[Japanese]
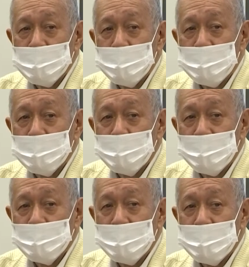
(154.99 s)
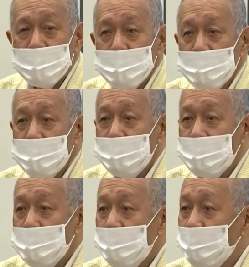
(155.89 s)
学校の元校
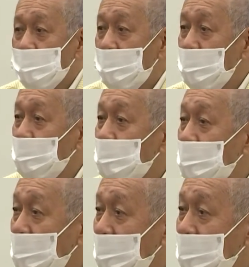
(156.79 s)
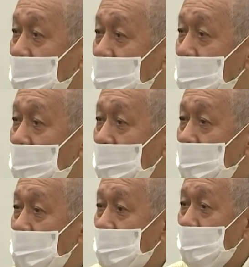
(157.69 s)
長先生で区内
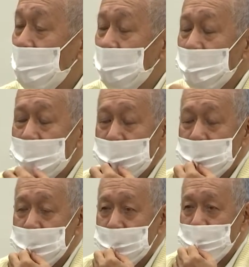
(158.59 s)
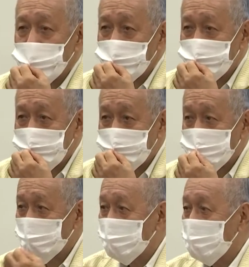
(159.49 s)
では俳句の小
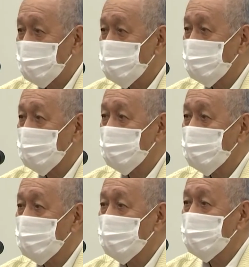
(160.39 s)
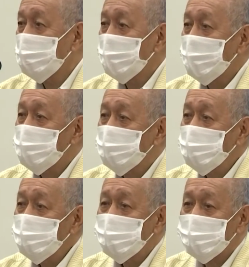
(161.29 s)
山先生としておなじ
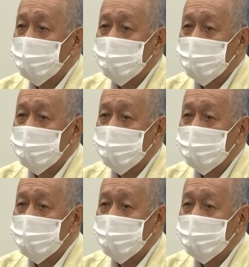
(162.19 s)
みだ。